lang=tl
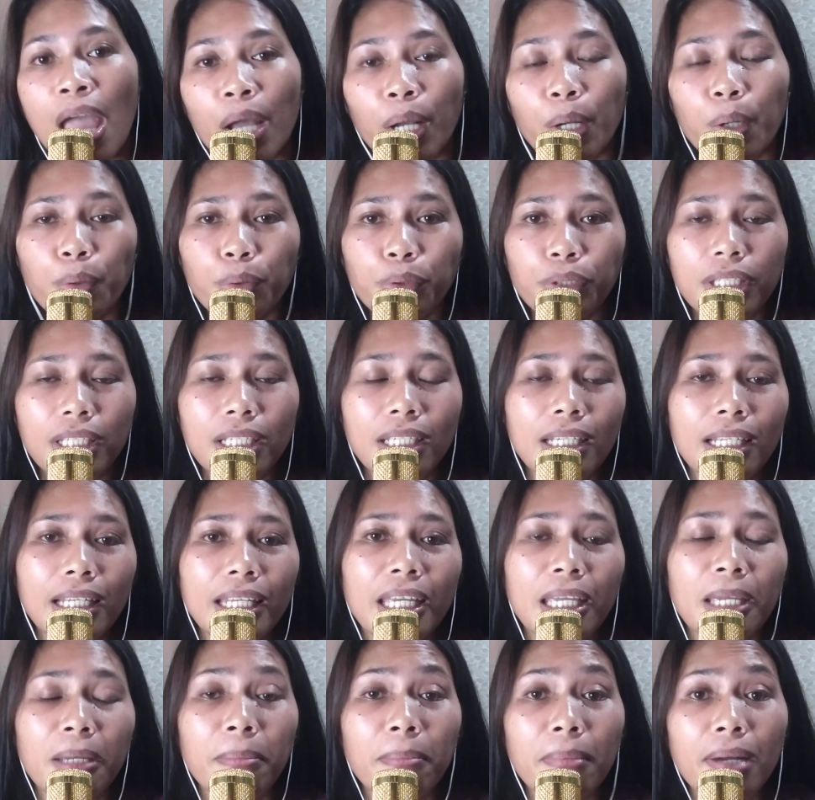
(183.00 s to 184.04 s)
Kung
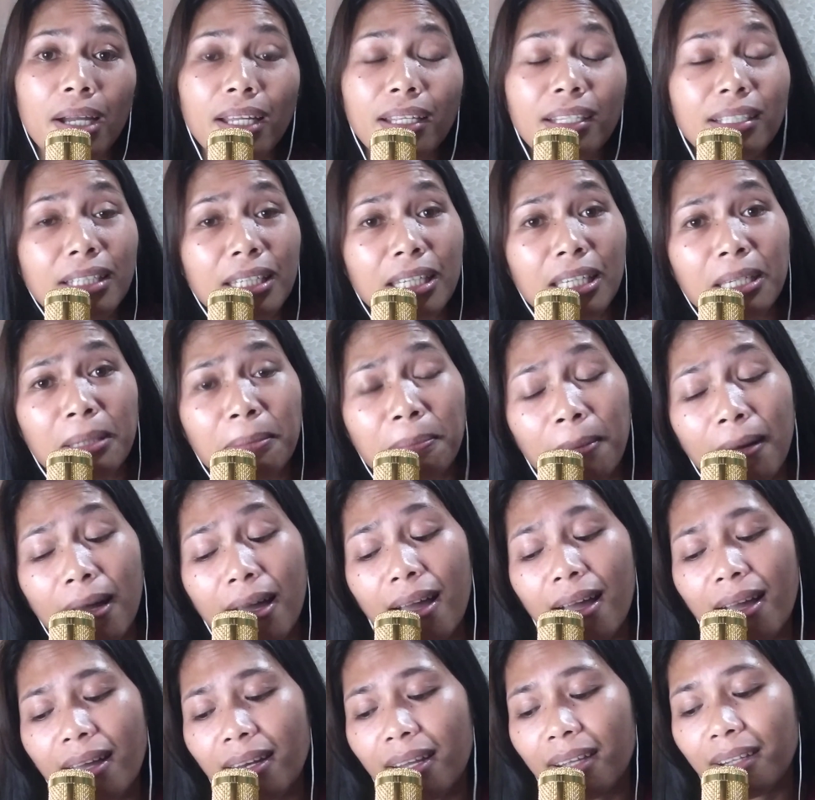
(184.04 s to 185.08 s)
dili man
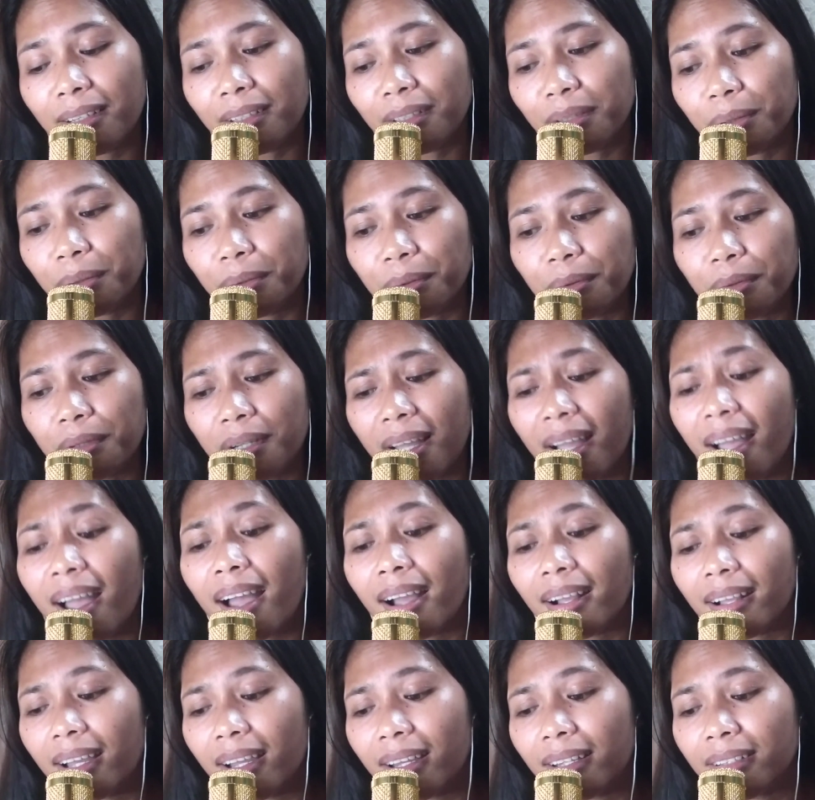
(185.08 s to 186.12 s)
iba
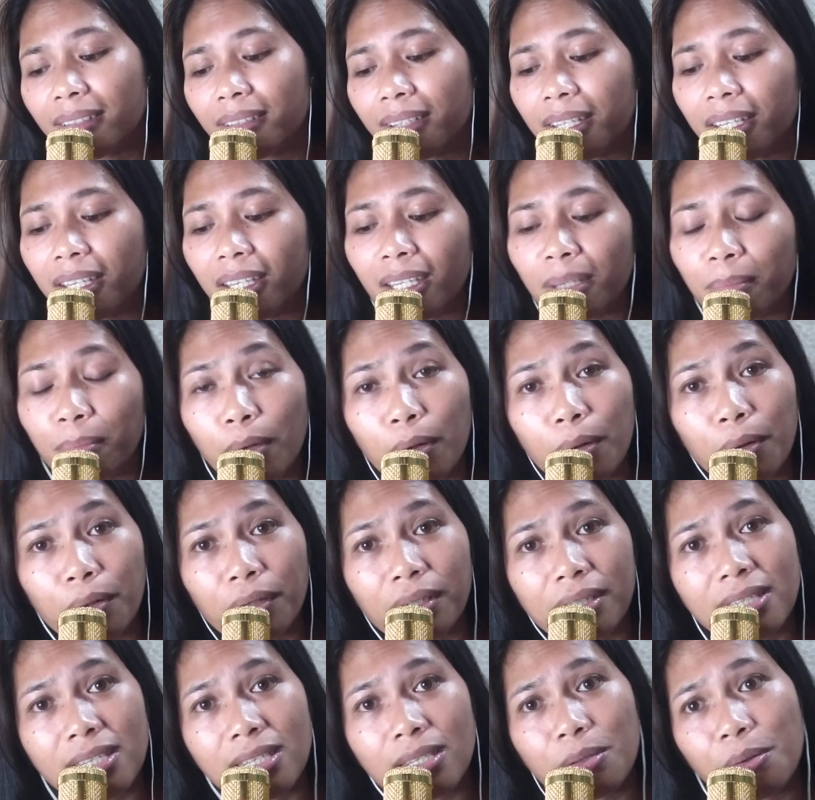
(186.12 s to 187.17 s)
nandungagan
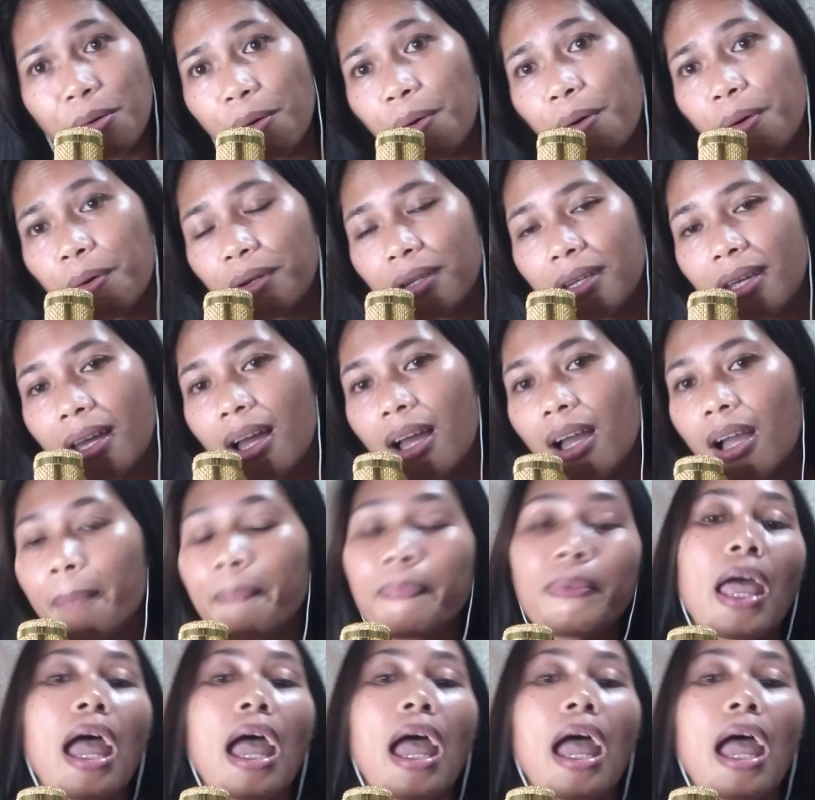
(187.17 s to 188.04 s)
imong istorya